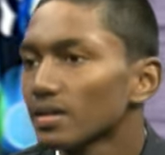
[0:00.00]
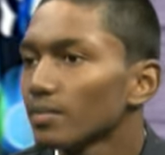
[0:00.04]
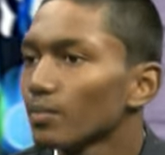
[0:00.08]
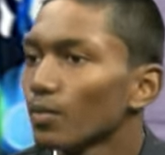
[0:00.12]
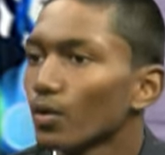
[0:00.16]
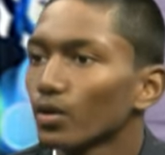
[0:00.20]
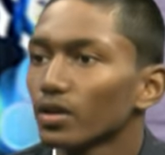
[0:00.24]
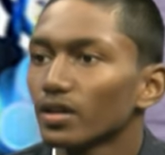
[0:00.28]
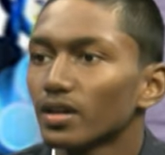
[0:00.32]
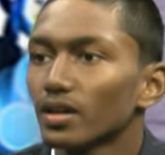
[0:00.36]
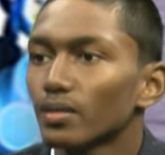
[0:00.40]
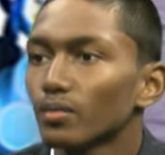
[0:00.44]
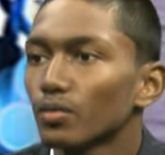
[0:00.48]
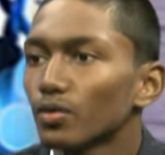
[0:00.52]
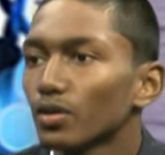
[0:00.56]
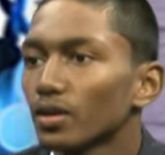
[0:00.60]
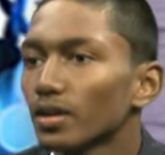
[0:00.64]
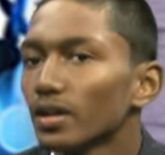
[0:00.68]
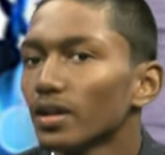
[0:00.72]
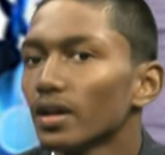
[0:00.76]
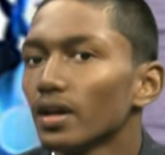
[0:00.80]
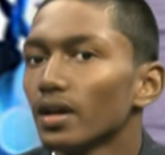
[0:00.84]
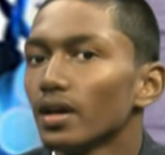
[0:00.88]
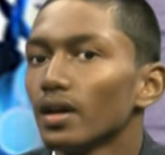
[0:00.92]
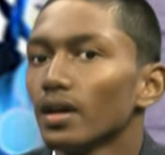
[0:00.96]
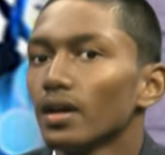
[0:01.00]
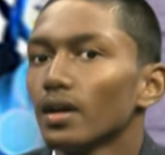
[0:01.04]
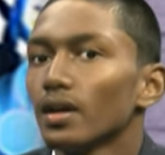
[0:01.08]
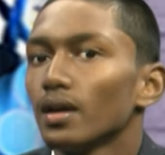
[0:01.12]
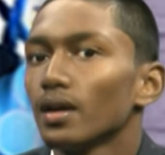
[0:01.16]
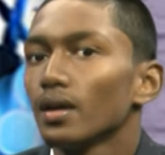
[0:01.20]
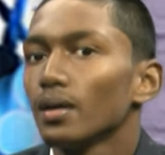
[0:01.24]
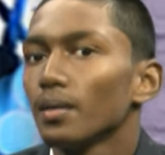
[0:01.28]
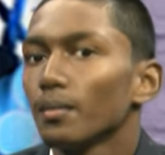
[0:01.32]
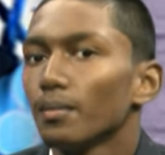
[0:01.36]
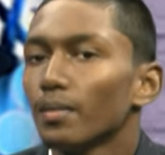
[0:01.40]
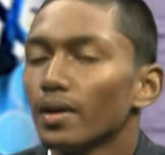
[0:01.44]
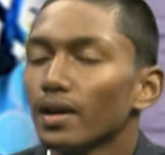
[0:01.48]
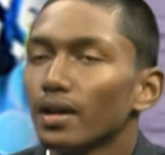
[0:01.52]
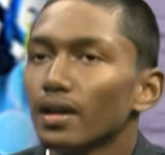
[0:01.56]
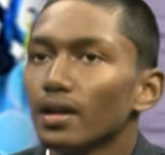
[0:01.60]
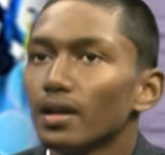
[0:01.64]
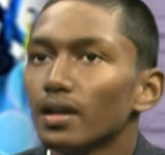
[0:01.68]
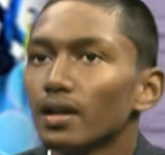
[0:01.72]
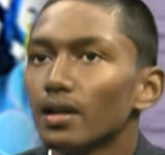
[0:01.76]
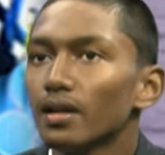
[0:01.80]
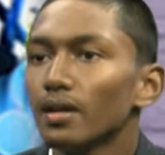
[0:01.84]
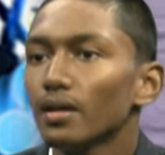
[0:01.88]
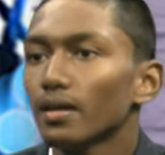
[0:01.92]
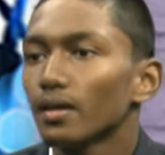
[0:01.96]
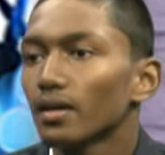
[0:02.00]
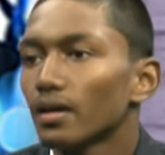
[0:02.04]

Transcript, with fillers: इंपॉर्टेंट हम लोग के लिए मेनली